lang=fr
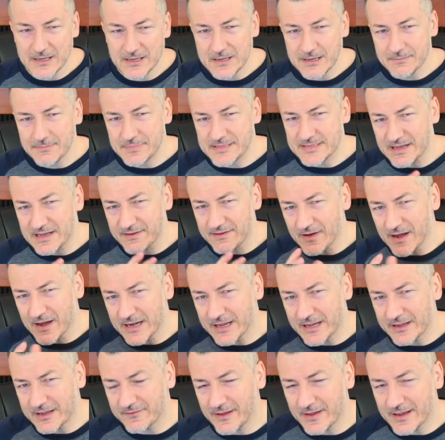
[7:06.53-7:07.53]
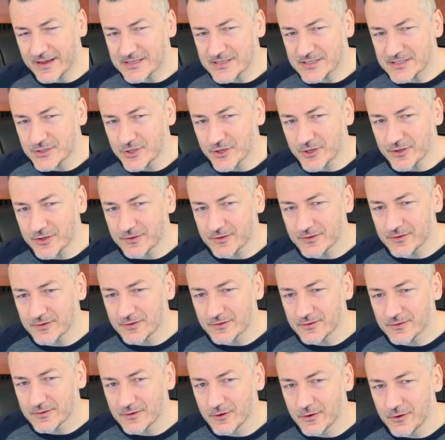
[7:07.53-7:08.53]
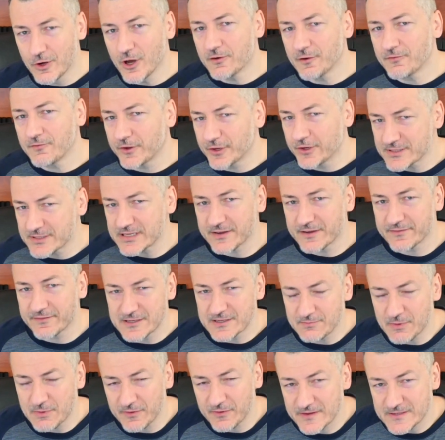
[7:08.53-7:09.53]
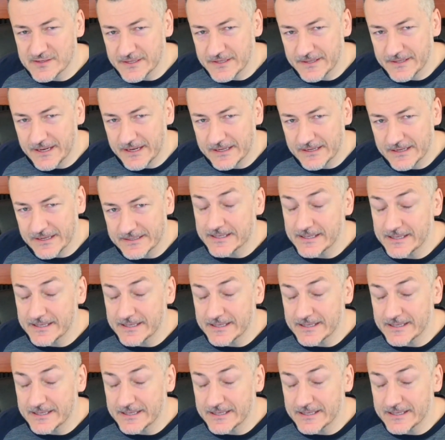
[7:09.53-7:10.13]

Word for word: Puis ça va à l'inverse de l'offre de service professionnel qui,